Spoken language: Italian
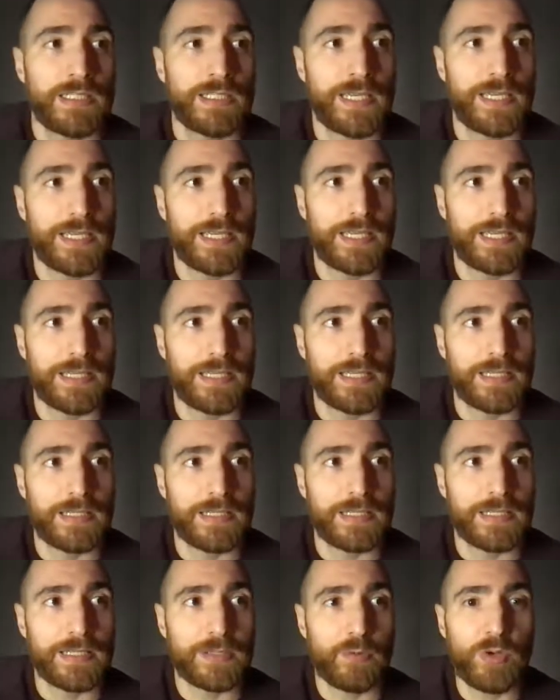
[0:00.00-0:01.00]

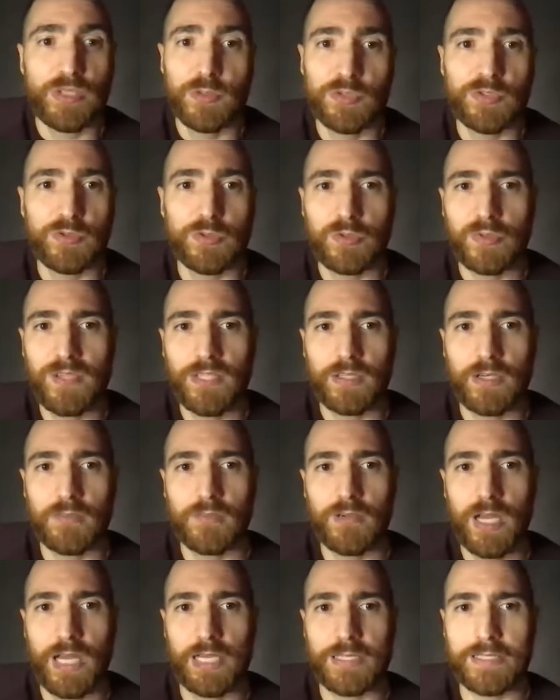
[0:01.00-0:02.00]
Eh, quando mi sono trovato a
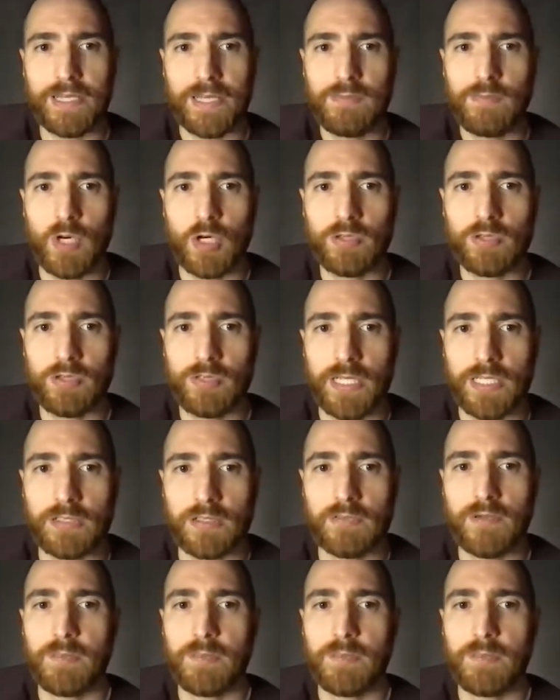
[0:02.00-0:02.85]
lavorare da remoto ho detto,